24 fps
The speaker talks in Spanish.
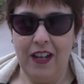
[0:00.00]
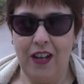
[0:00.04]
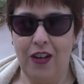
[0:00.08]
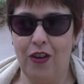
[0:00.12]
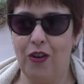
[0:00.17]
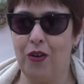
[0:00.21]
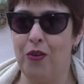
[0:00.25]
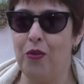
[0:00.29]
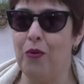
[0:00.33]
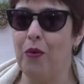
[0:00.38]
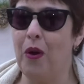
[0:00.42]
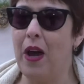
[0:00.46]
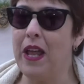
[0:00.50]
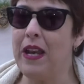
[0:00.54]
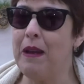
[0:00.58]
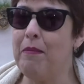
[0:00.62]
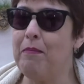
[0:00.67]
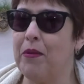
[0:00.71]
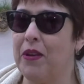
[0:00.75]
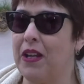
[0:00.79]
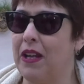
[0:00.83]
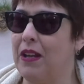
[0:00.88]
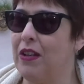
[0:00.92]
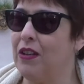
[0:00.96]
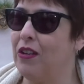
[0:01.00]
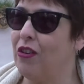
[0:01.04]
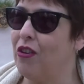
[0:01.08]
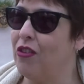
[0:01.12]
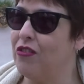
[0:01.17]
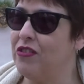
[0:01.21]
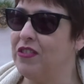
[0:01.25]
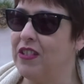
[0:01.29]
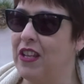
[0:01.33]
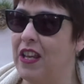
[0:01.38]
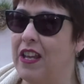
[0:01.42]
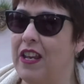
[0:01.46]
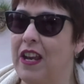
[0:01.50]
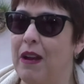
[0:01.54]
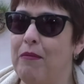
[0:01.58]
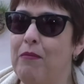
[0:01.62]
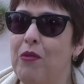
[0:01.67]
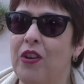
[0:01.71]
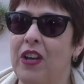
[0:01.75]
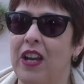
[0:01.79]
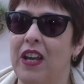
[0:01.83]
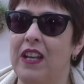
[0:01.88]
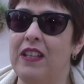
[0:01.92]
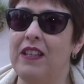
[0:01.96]
los lugares porque
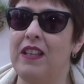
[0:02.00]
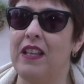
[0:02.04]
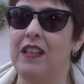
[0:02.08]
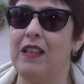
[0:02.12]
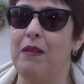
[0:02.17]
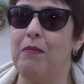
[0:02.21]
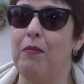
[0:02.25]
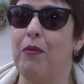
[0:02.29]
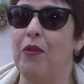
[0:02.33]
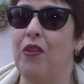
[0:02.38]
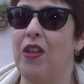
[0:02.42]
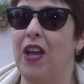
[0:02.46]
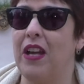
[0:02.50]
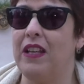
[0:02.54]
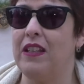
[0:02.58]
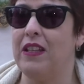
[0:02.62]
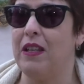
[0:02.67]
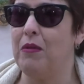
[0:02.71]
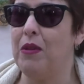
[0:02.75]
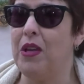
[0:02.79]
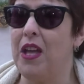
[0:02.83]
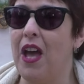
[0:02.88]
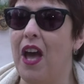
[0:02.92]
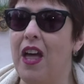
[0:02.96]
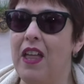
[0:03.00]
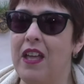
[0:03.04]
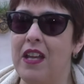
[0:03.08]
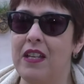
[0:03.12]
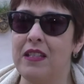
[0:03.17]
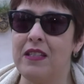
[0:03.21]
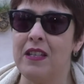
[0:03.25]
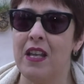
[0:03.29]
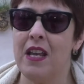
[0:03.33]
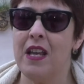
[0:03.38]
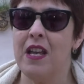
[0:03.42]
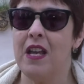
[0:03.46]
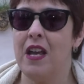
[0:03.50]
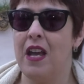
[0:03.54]
consideramos que este tipo de actividades,